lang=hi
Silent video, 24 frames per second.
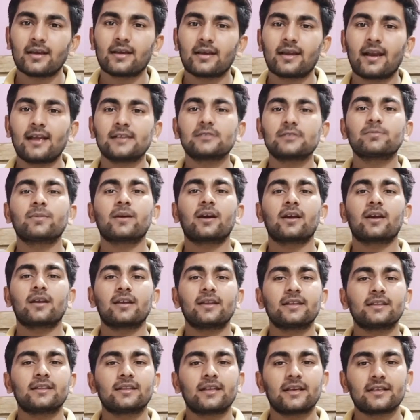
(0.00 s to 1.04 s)
ग्रेस्प कर
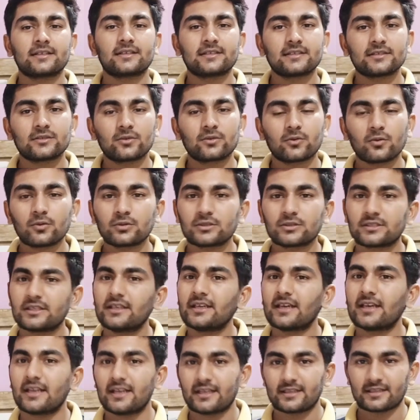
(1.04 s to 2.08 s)
लेते हैं चीज़ों को
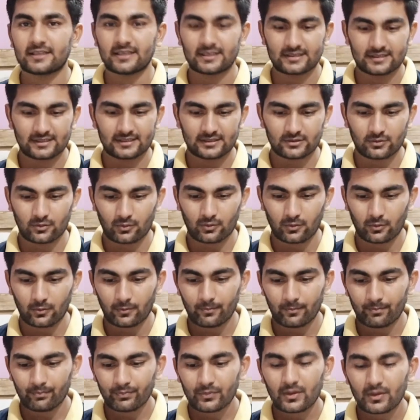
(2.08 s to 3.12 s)
सीख लेते हैं चीज़ों को
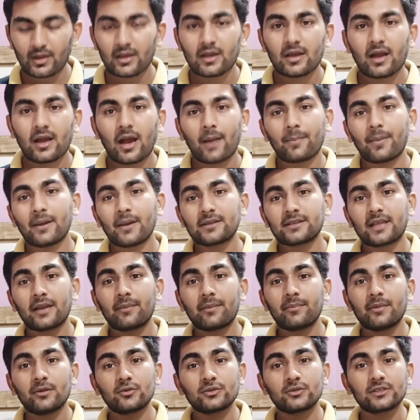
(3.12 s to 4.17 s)
अब बात करें
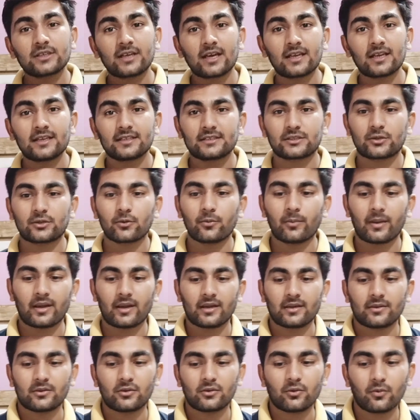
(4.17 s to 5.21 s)
म्यूज़िकल
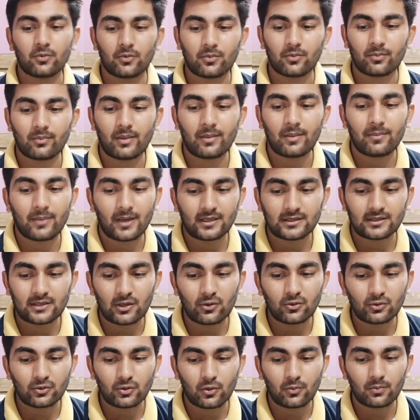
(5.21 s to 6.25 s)
इंस्ट्रूमेंट तो मैं बात
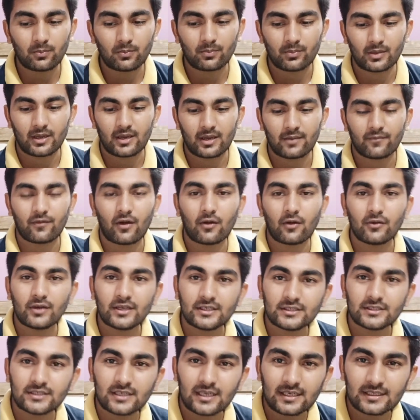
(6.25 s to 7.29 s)
करूँ तो
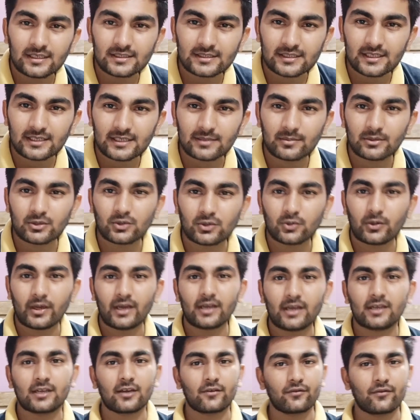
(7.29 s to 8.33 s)
फाउंडेशनल स्टेज में जो
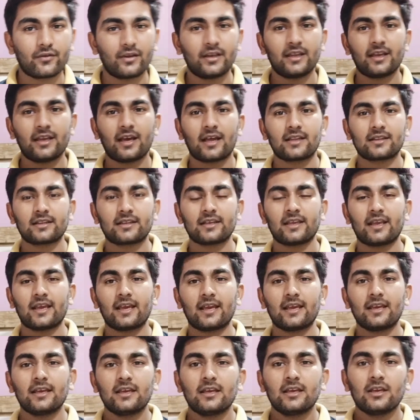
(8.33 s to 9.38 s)
एक डफली आती
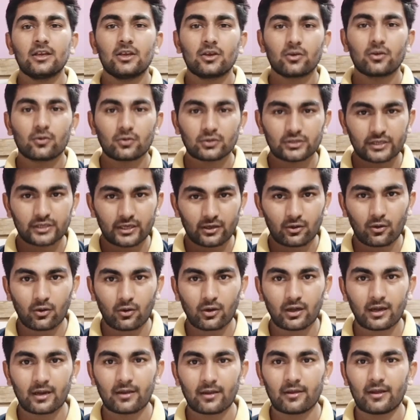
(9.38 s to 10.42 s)
है कुछ एक
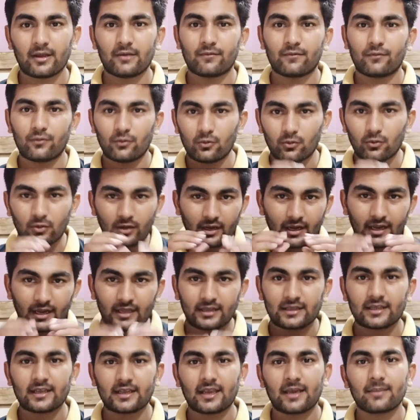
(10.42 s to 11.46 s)
और फ्लूट
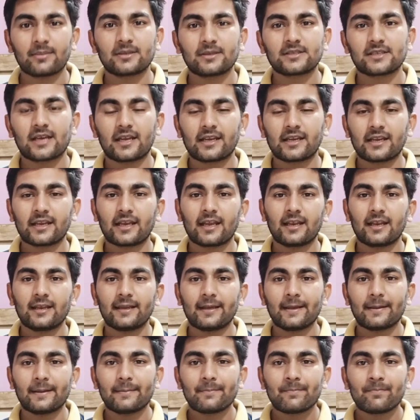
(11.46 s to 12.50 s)
रहती है बजाने के
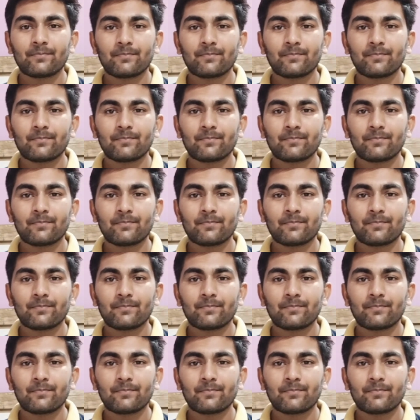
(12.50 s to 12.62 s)
लिए